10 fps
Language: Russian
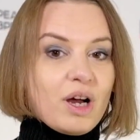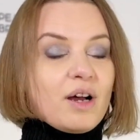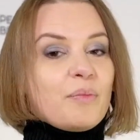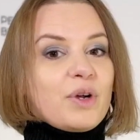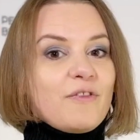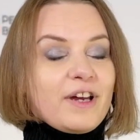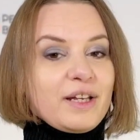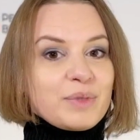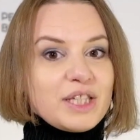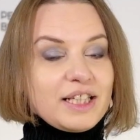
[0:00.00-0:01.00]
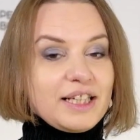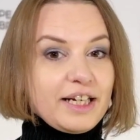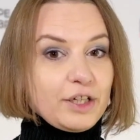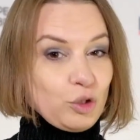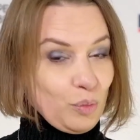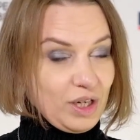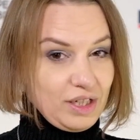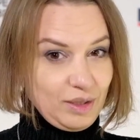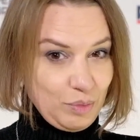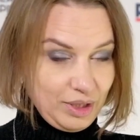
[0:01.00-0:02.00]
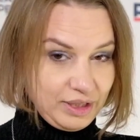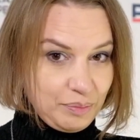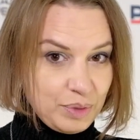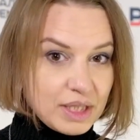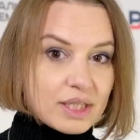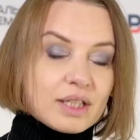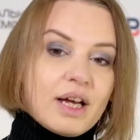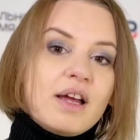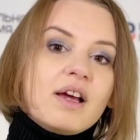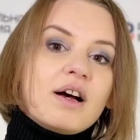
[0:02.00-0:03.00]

а поговорим с Натальей о том, как она была написана,